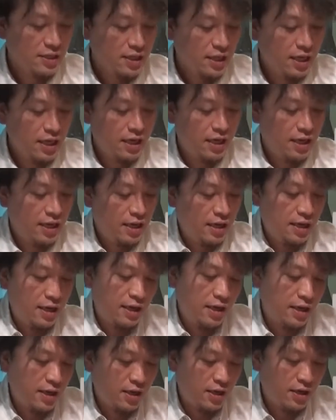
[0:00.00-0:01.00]

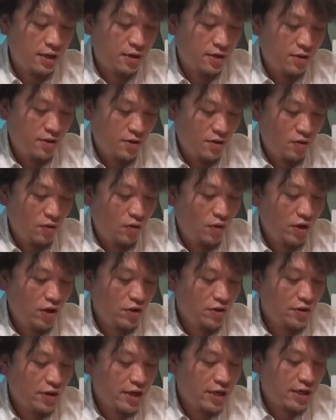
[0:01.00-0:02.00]
えー、
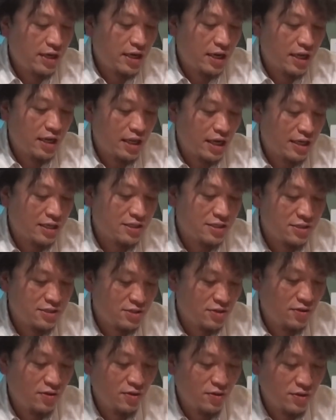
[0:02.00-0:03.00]
檻の中から脱
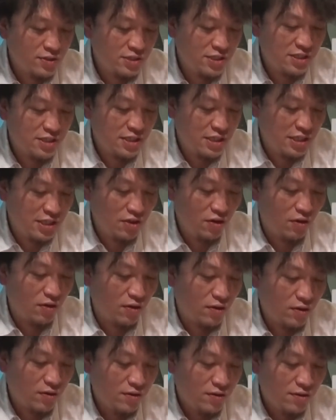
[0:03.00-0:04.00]
走し昨
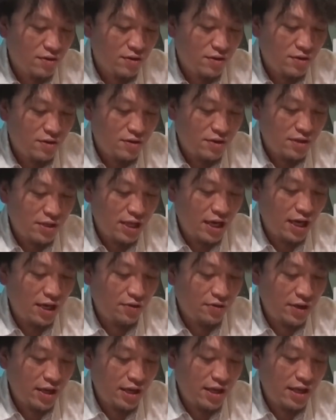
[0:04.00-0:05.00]
日長
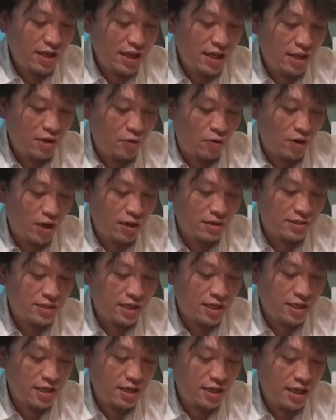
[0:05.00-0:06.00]
野県警に捕獲
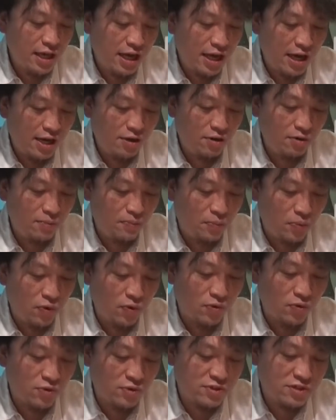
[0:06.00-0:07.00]
されたであろう
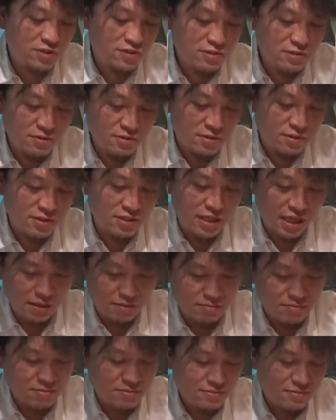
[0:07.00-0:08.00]
ポンコツくんごさ
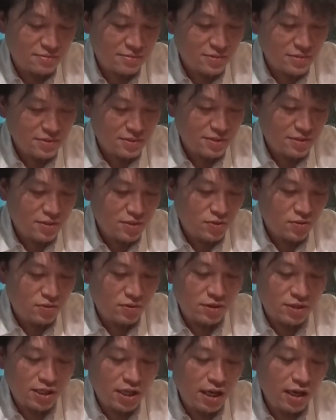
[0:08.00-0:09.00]
ん
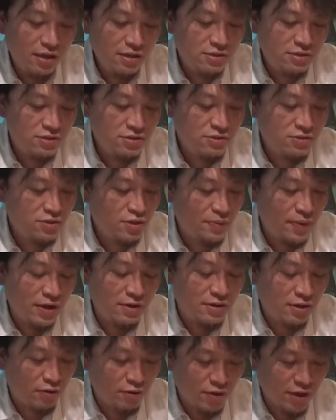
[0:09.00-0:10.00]
これ先週と
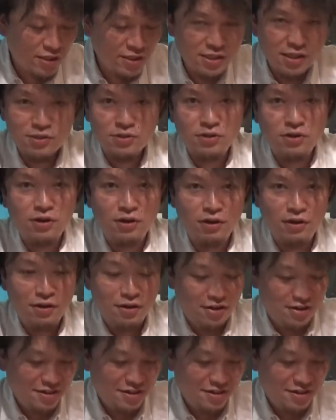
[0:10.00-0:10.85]
枕同じだぞ